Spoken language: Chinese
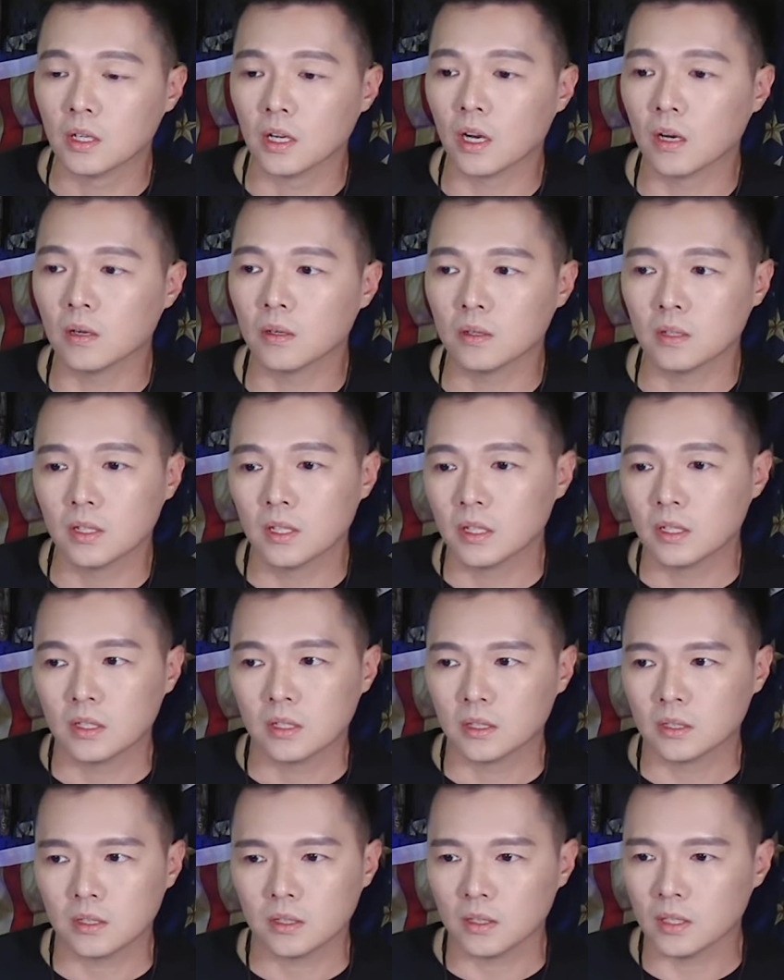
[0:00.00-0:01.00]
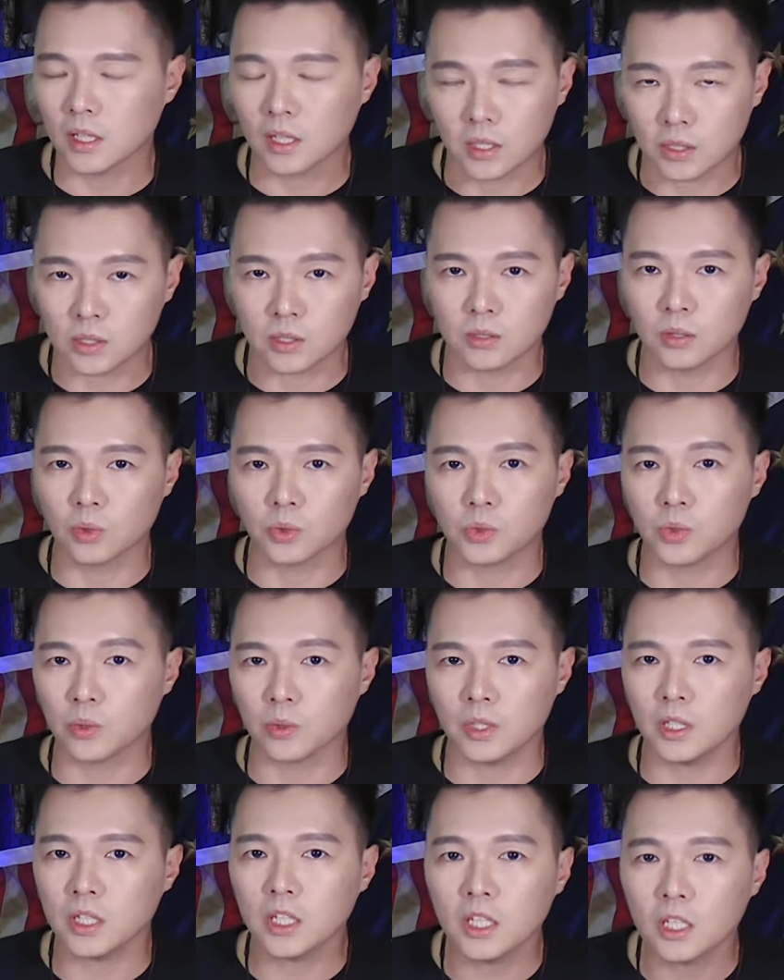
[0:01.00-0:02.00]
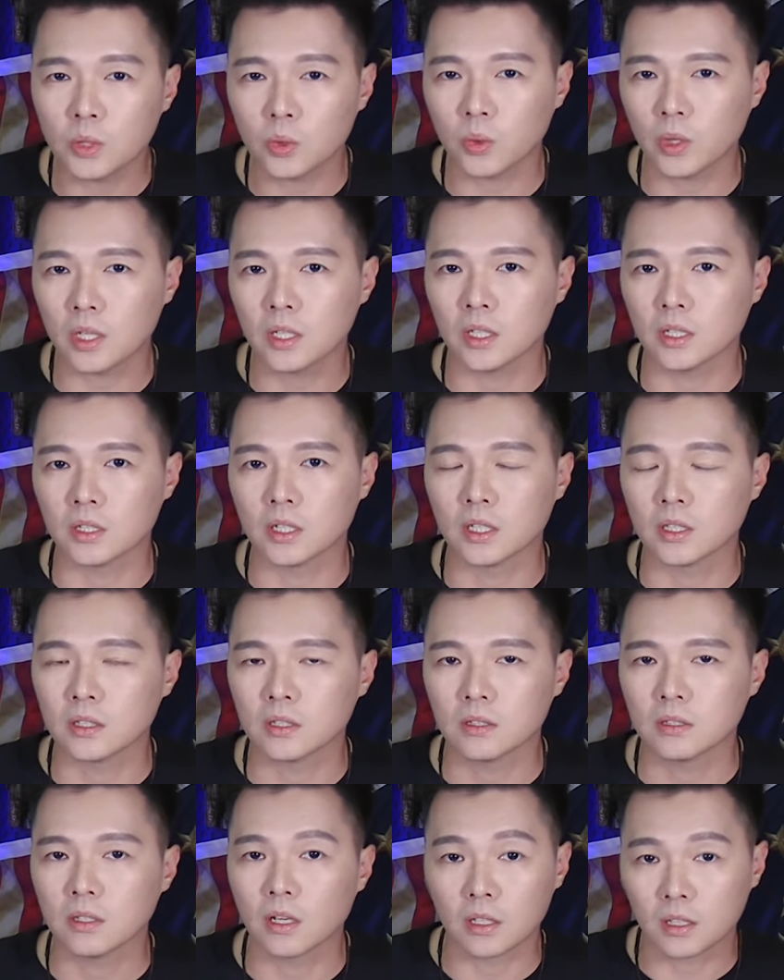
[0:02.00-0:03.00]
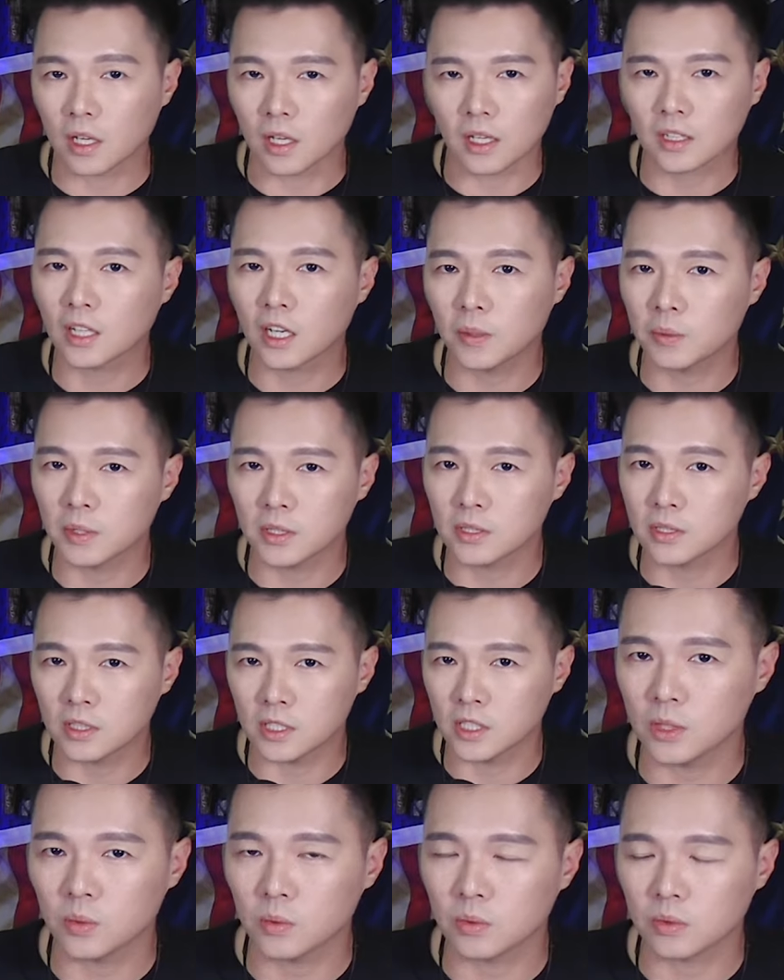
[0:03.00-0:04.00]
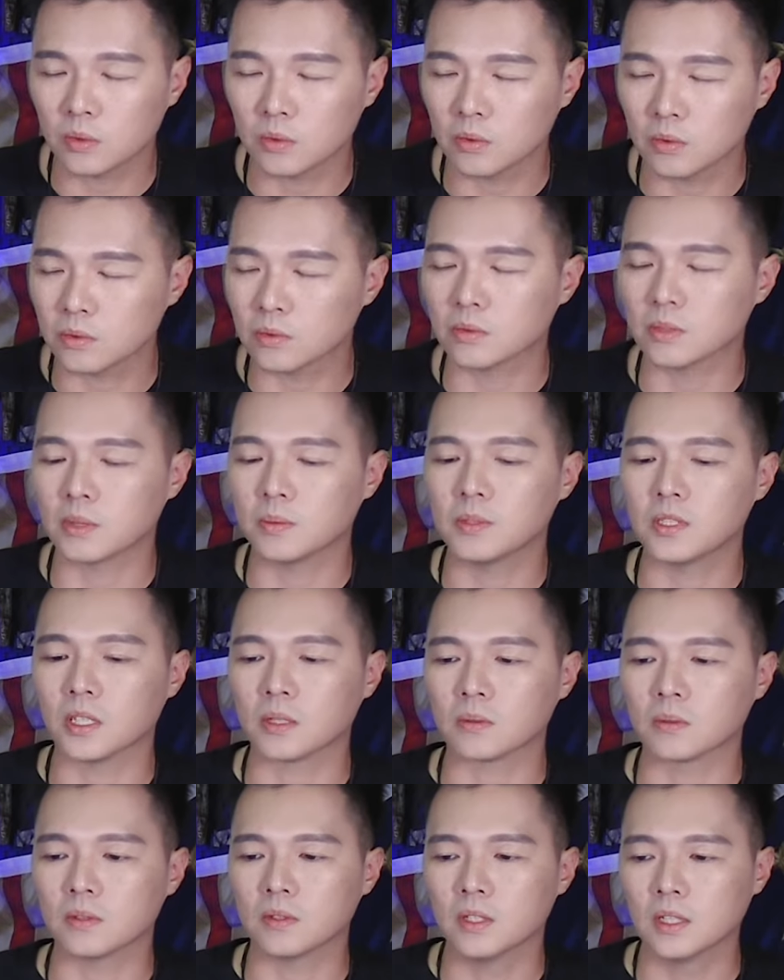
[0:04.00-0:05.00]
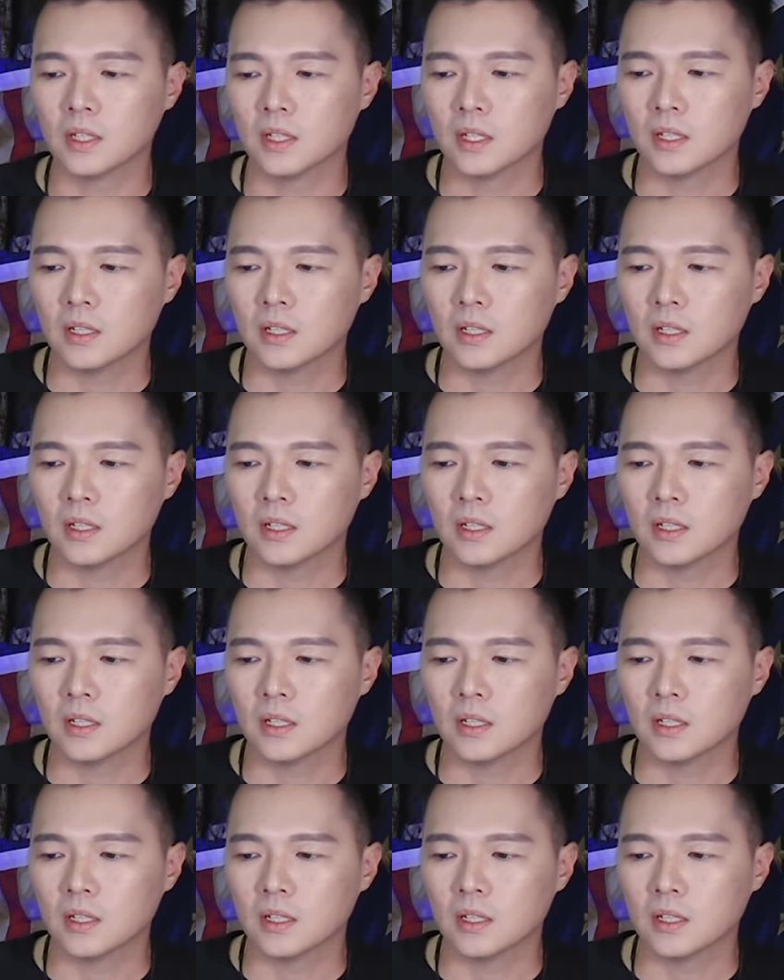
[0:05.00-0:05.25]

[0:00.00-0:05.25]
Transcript: 然后那个时候就有一堆的人啊，他特别基督徒，就是那边讲说。